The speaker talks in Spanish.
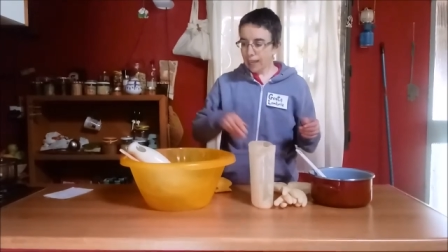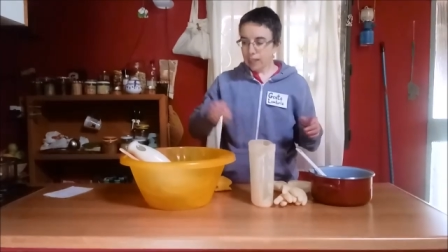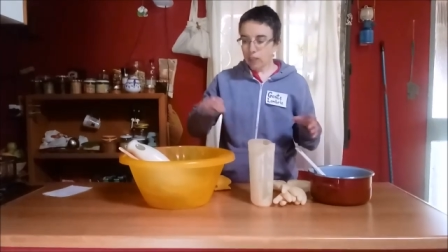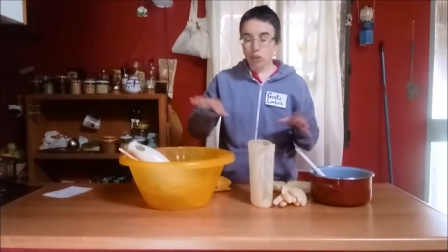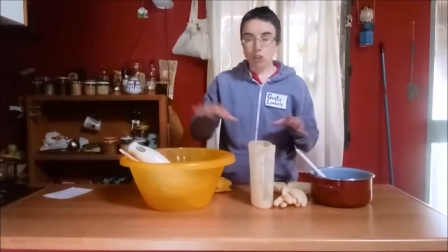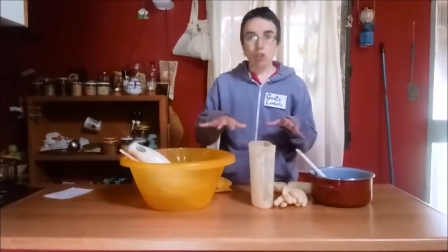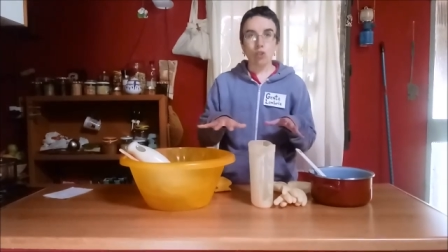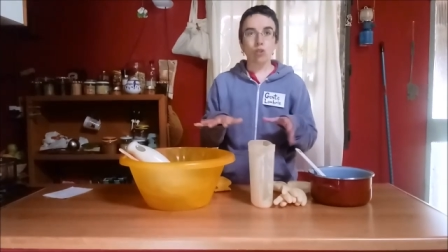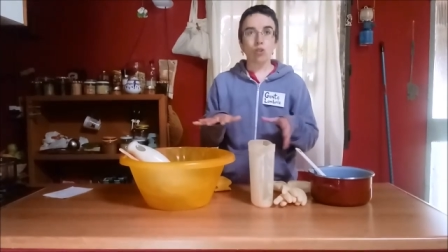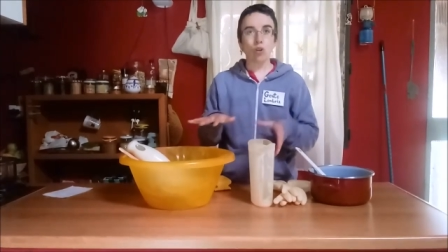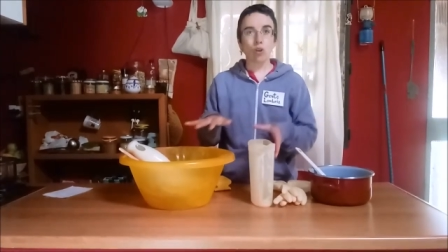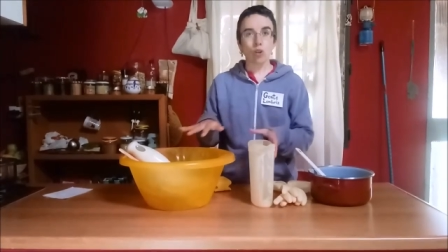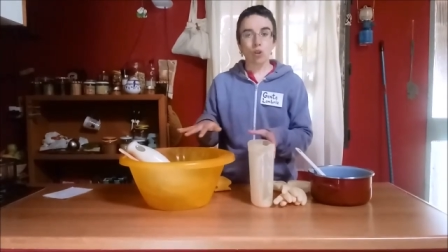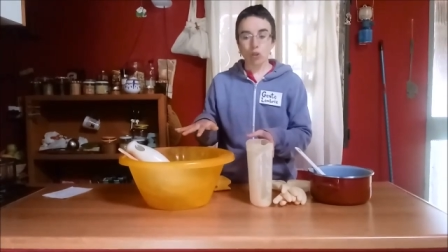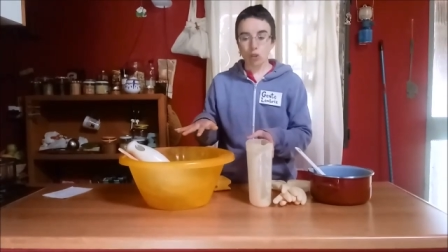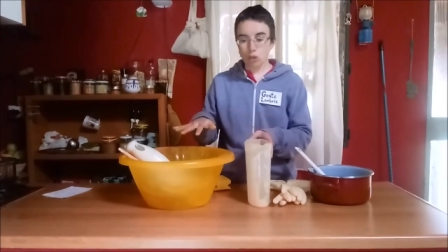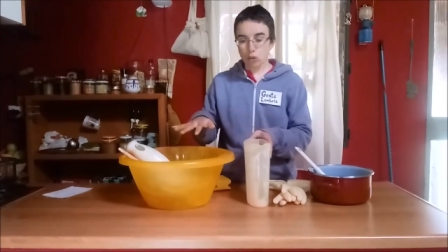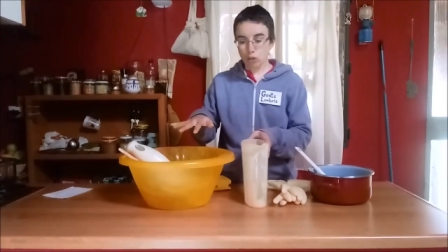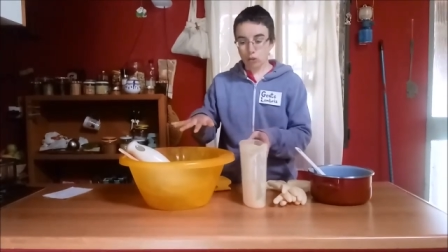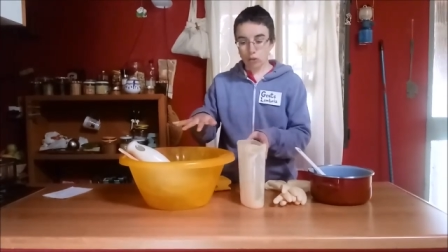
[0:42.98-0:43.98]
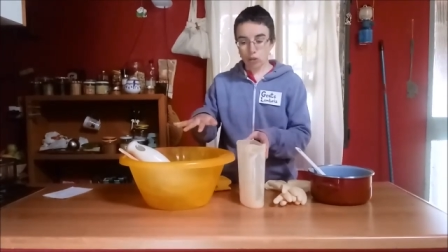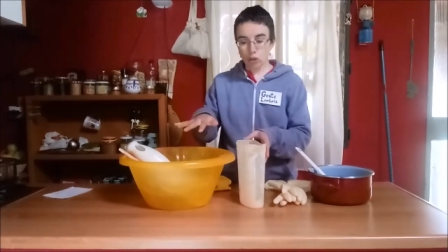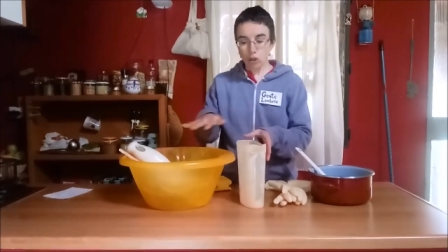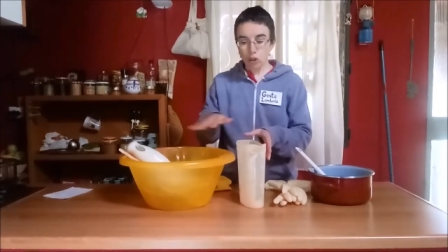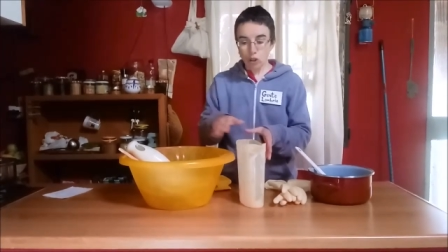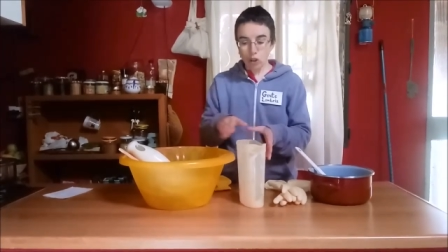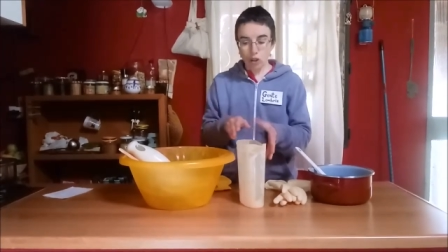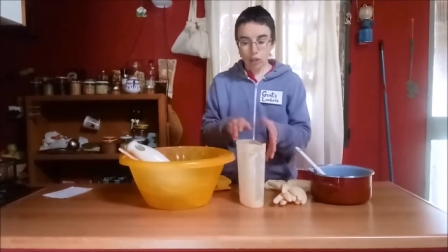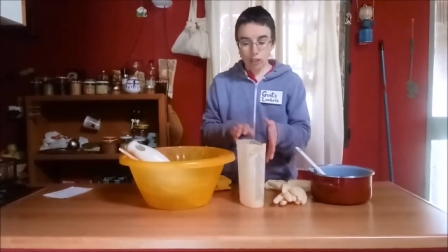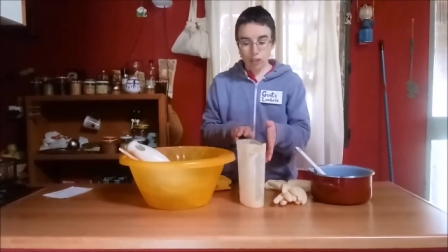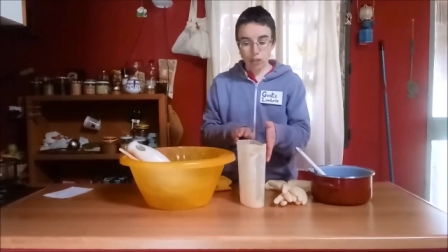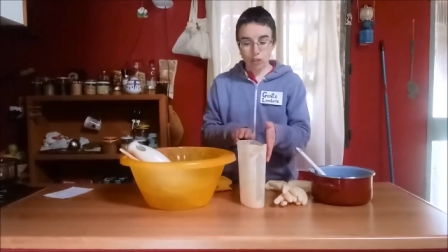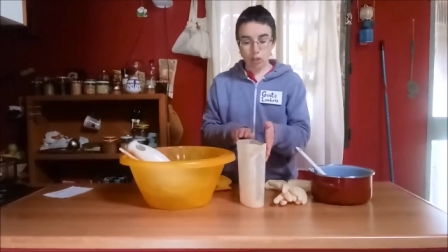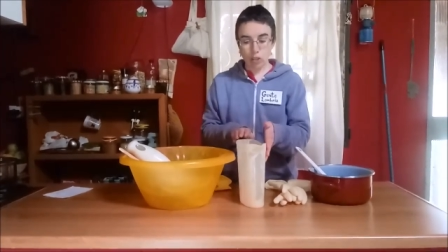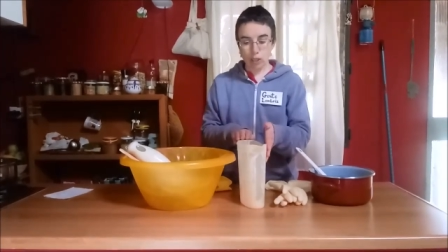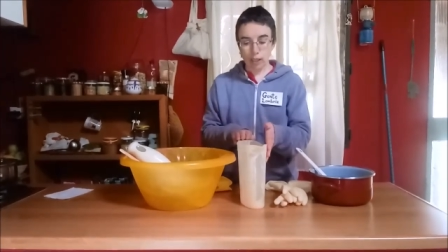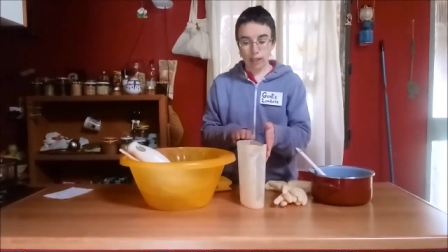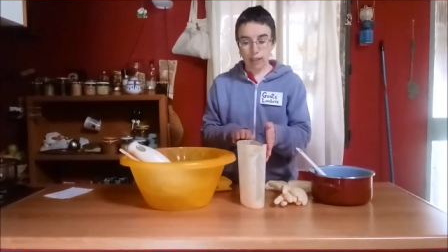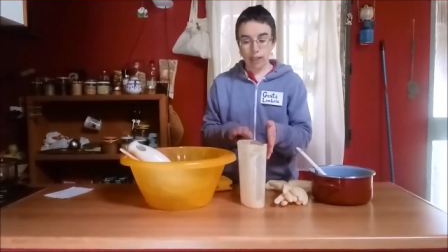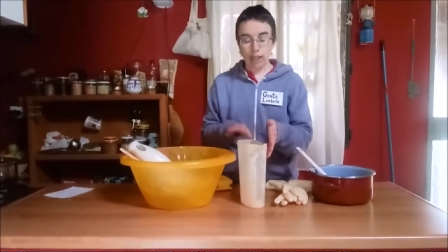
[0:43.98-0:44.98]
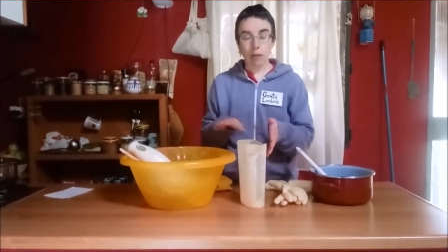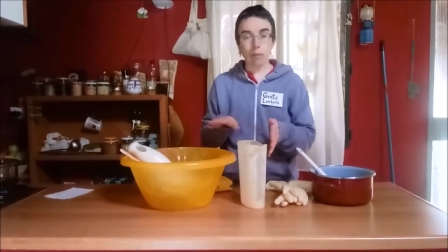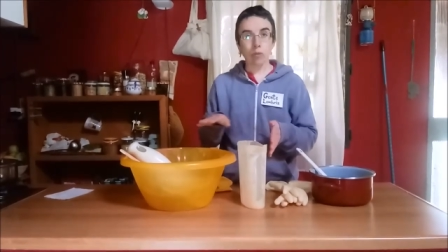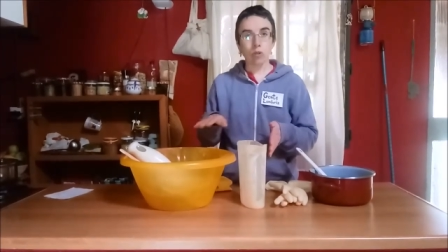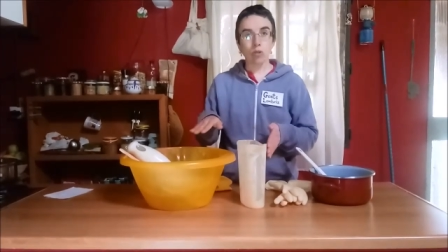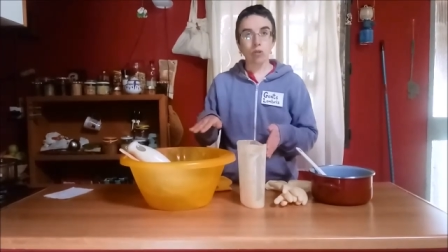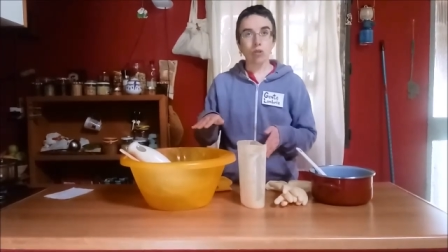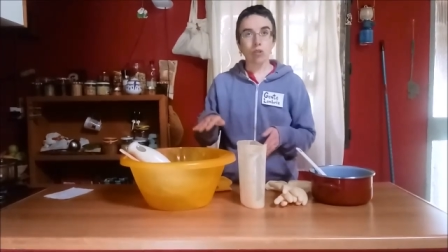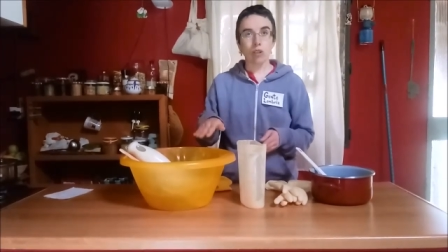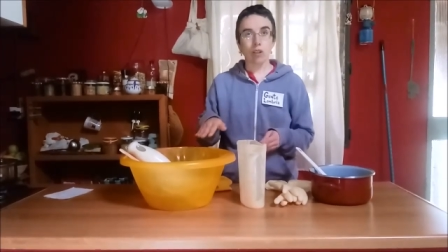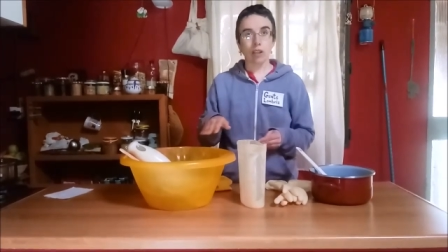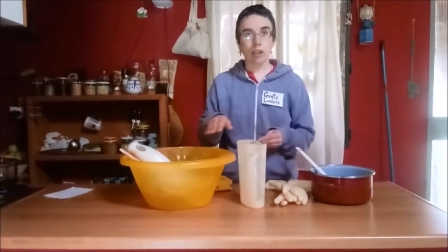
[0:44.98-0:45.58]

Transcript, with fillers: Entonces todos los restos que tenemos